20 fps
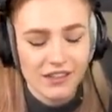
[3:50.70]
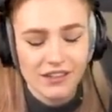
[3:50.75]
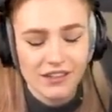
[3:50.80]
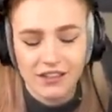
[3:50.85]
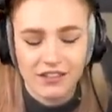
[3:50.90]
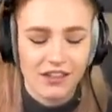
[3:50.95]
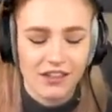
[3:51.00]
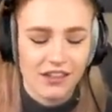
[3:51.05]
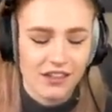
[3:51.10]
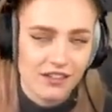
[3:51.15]
hat
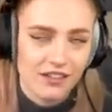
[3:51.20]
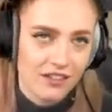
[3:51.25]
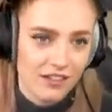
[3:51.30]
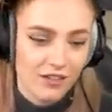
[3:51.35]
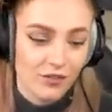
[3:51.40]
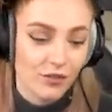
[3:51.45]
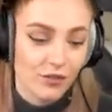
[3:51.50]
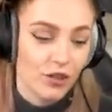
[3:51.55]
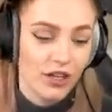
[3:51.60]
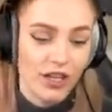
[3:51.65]
halt
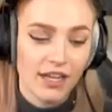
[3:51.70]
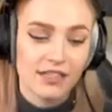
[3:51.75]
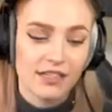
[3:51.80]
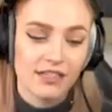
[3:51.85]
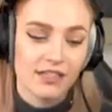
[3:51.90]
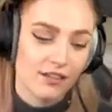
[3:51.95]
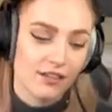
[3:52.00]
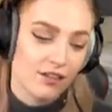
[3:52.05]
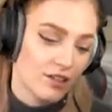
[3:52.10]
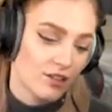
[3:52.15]
gewonnen.
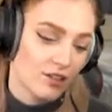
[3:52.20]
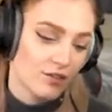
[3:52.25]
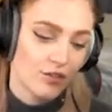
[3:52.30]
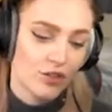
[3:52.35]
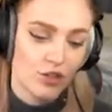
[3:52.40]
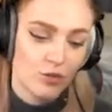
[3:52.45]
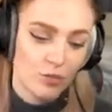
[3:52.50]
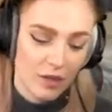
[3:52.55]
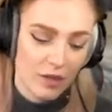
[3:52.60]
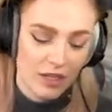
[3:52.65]
Herzlichen Glückwunsch,
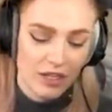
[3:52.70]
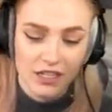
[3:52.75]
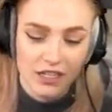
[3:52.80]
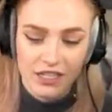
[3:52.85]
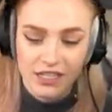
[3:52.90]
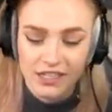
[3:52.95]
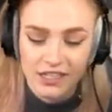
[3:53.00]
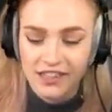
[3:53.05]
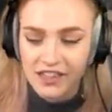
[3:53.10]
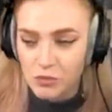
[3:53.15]
Spiele, die
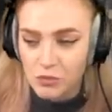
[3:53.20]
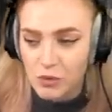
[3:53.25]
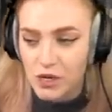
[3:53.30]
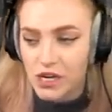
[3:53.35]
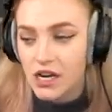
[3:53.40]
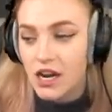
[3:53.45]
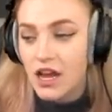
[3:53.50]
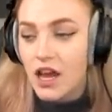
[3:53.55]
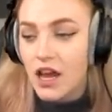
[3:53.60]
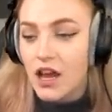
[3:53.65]
Kinder spielen.
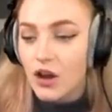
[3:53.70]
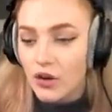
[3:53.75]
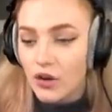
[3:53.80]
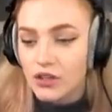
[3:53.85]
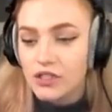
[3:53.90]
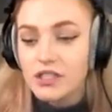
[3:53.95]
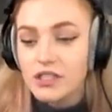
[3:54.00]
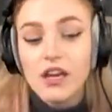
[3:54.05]
Und